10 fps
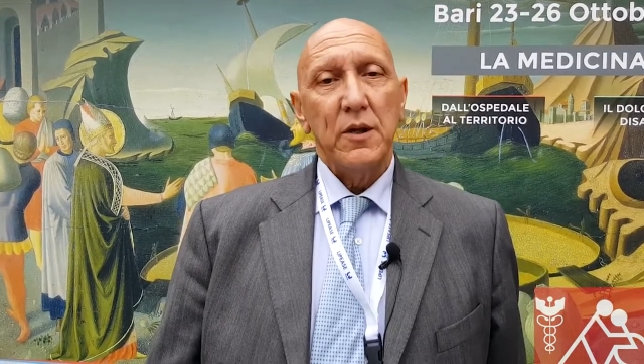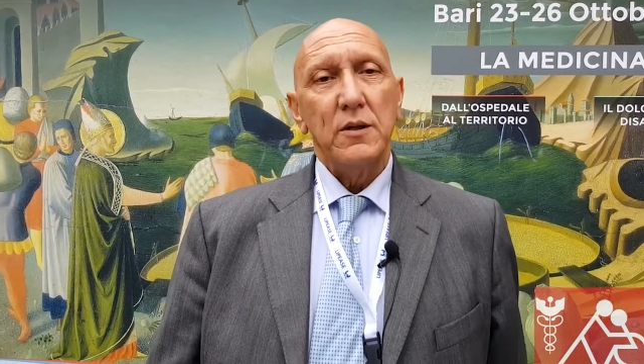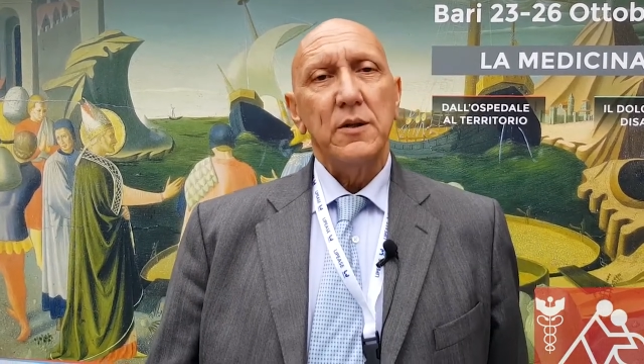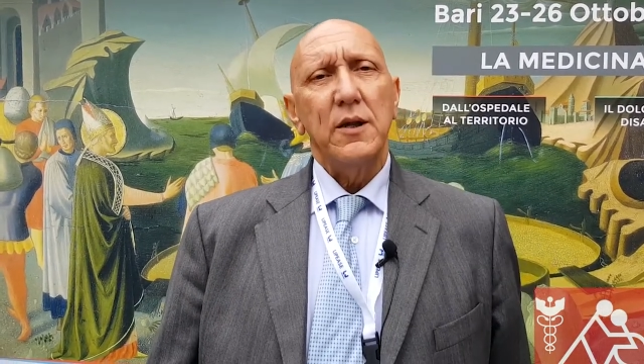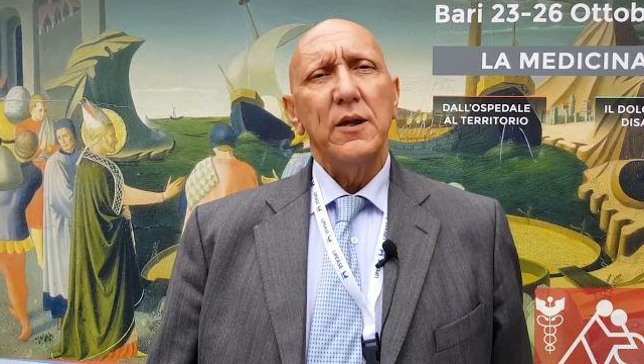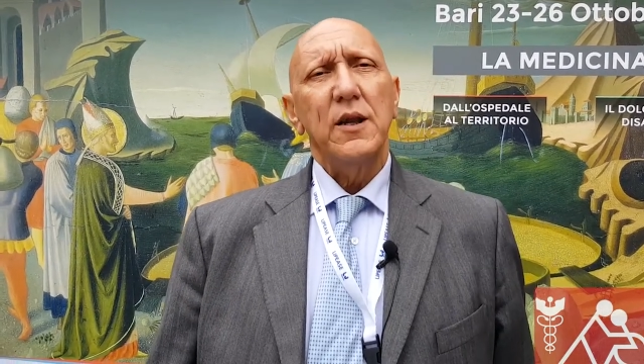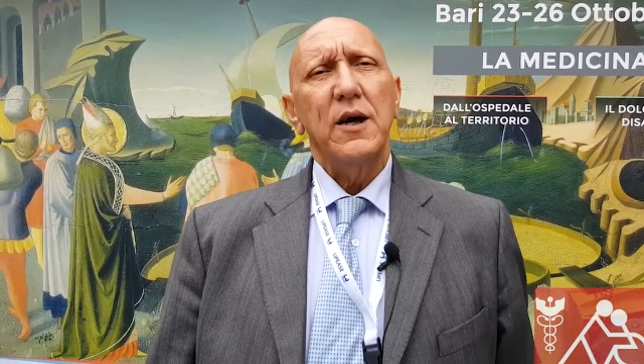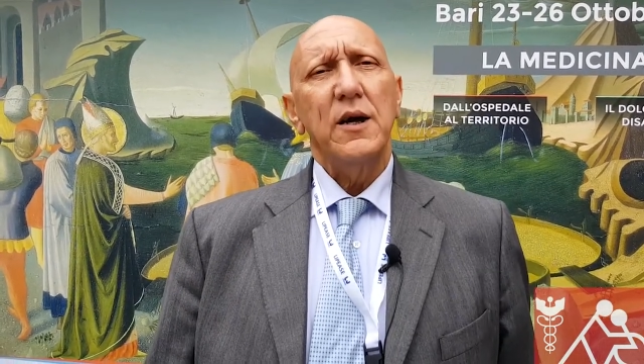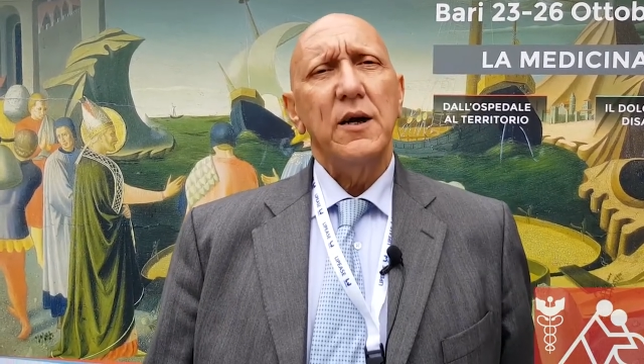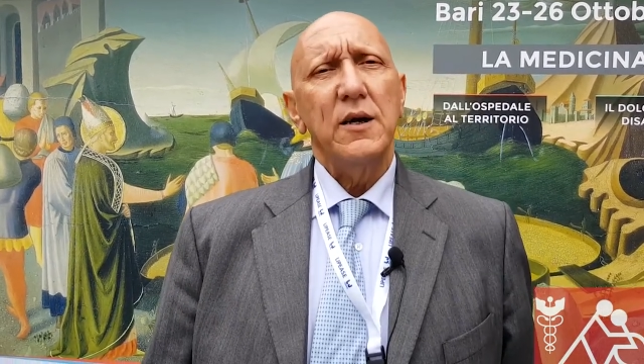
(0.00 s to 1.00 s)

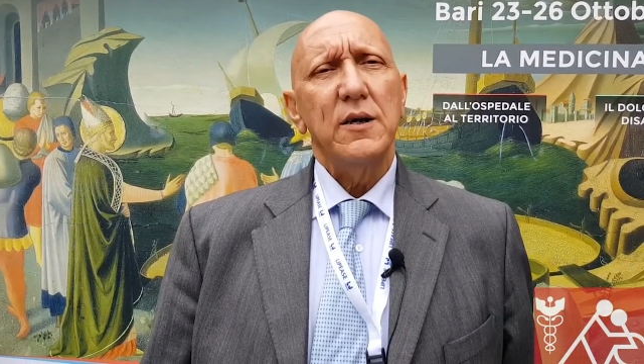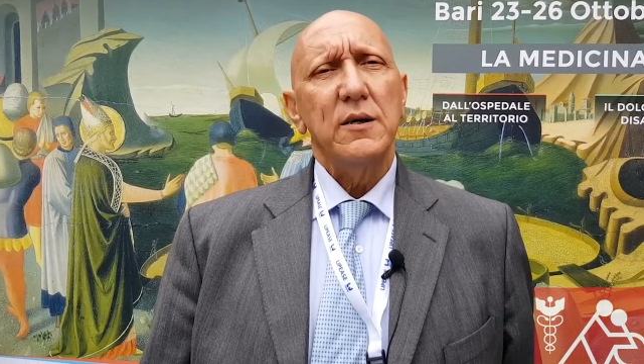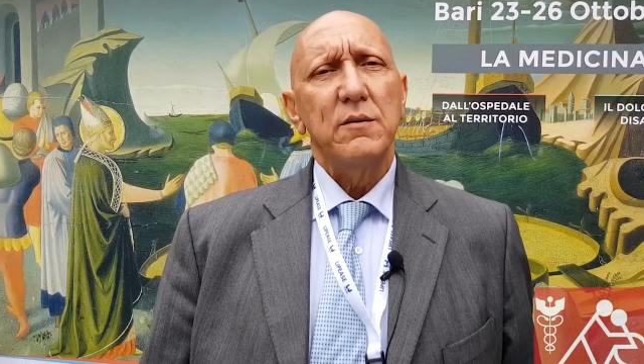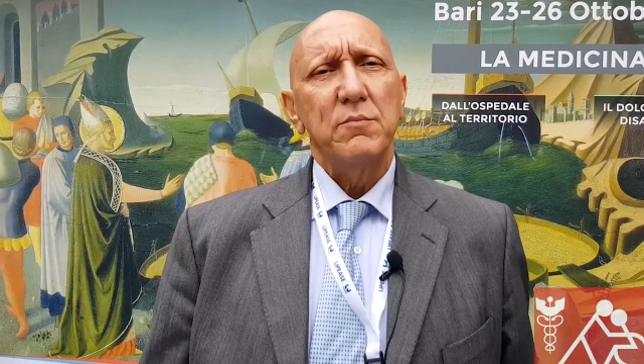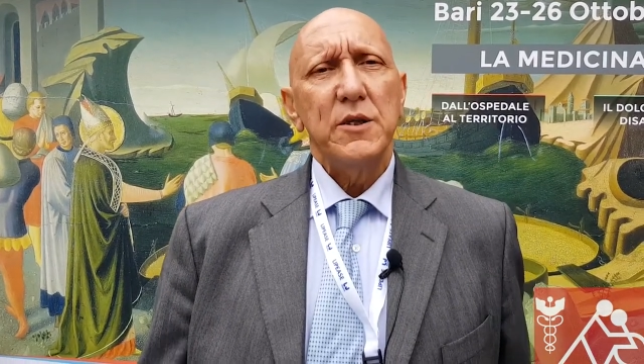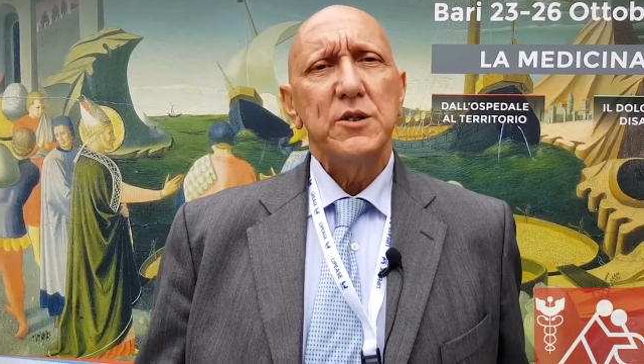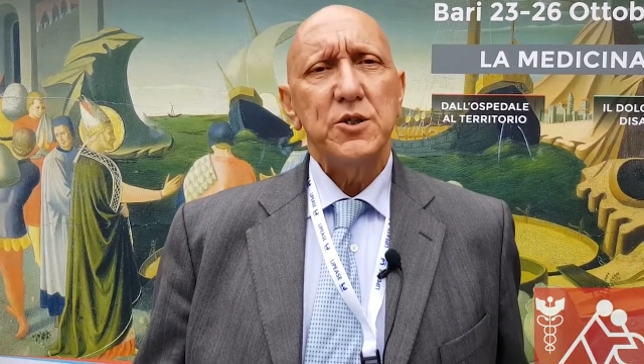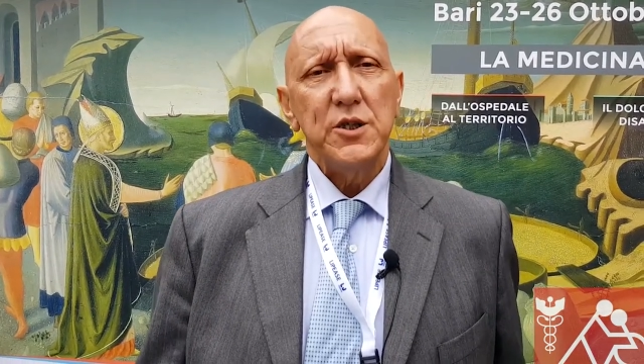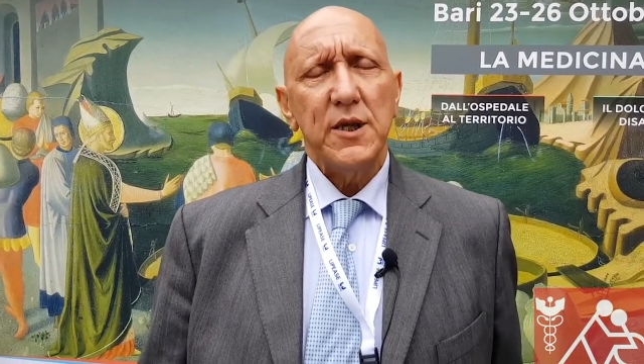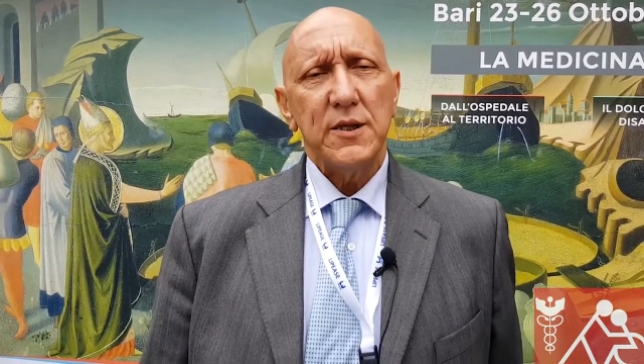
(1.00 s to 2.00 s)
della
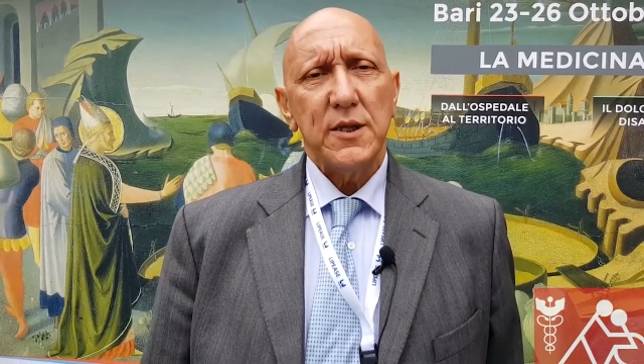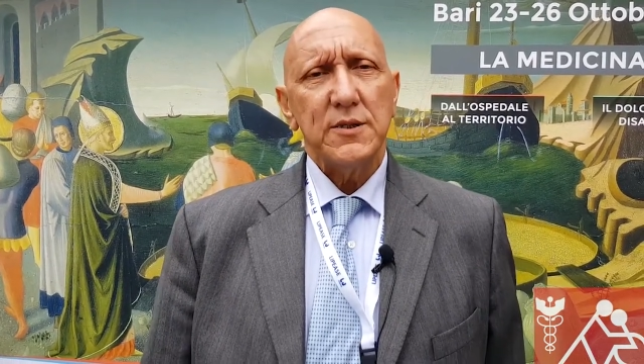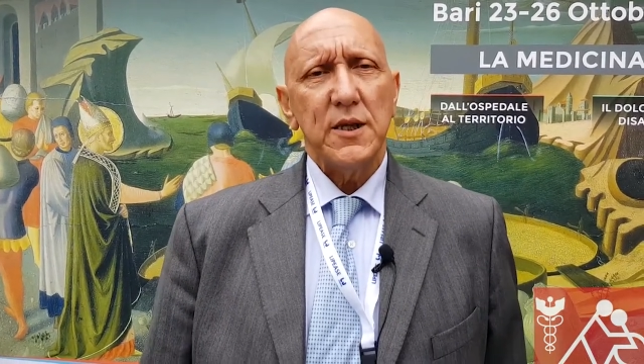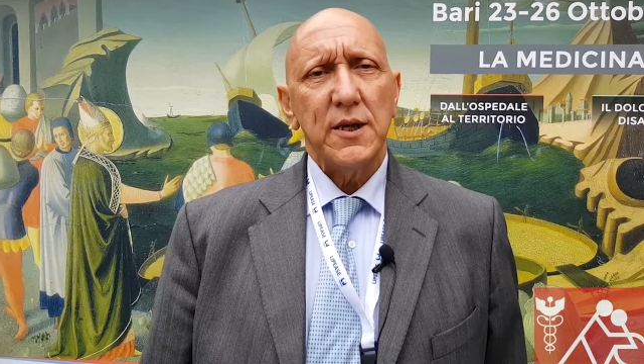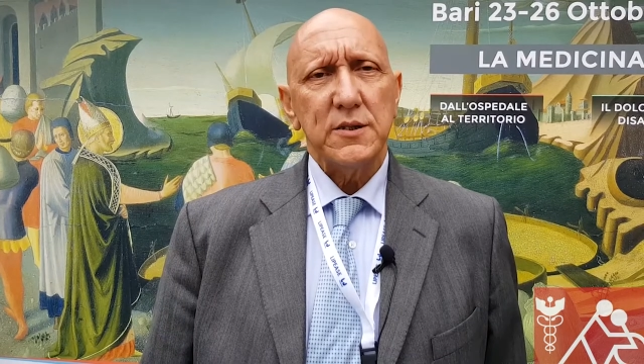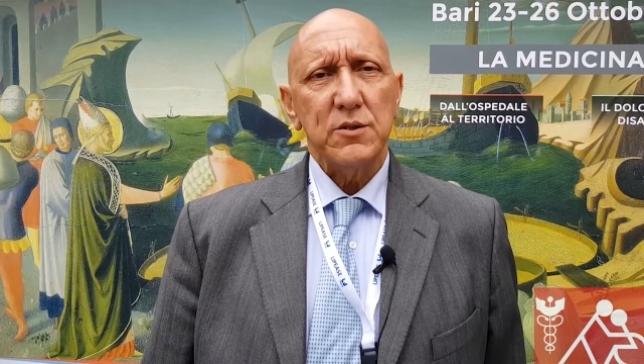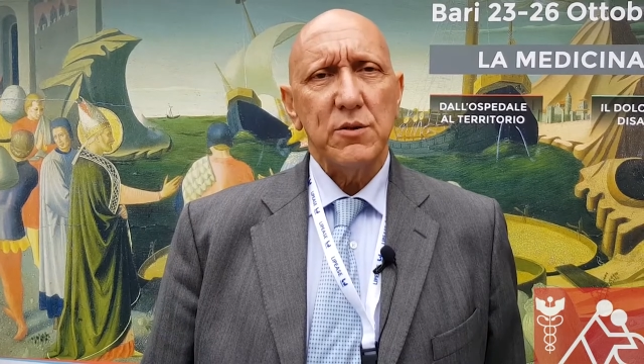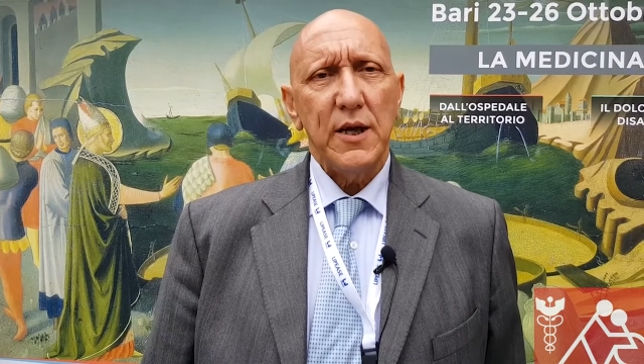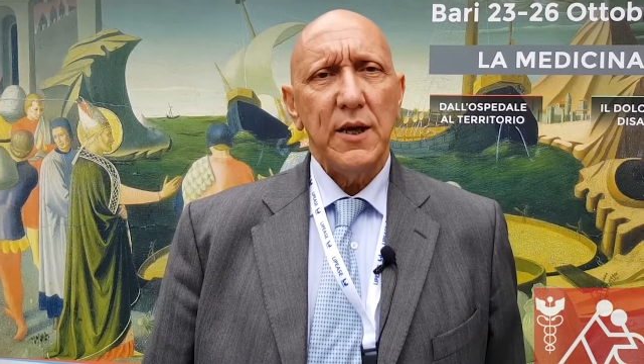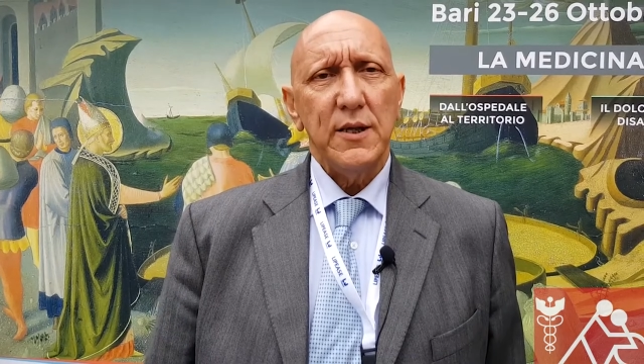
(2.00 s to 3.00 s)
medicina
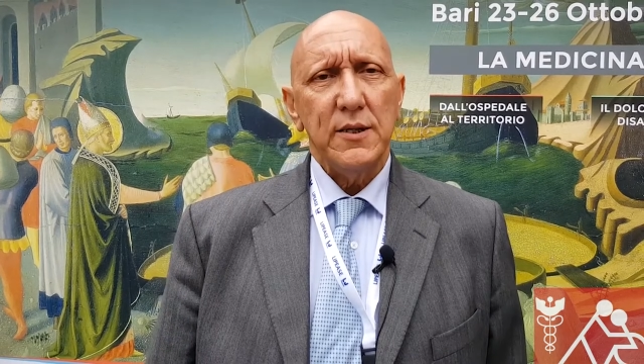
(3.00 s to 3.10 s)
traslazionale,